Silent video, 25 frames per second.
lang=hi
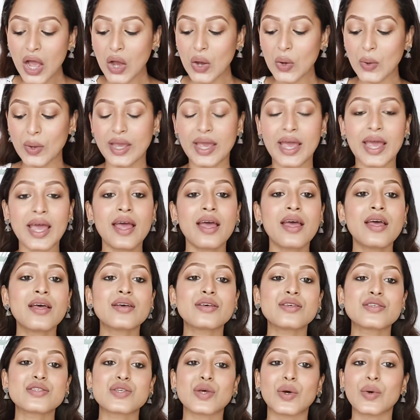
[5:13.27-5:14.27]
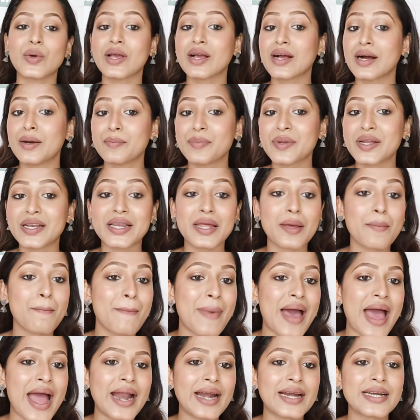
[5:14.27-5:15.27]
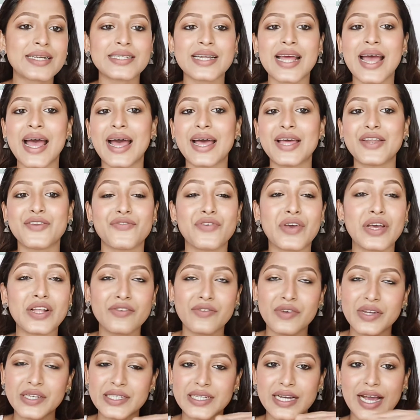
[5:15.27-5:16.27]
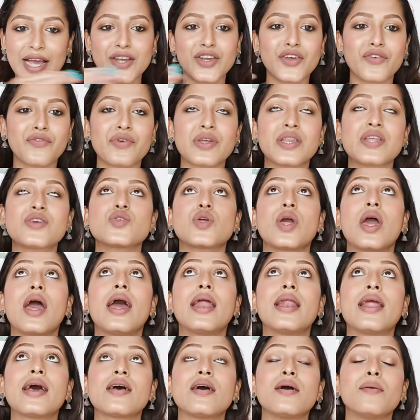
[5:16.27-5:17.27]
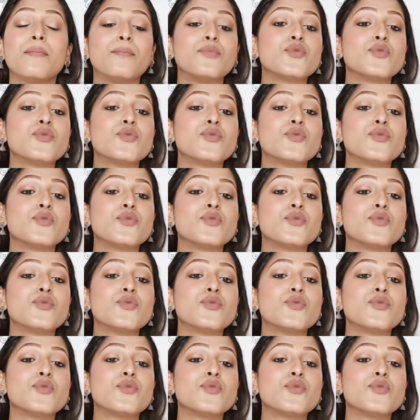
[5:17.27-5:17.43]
ओके सो कम्प्लीटली मैट एंड वेलवेटी काइंड ऑफ फिनिश है एंड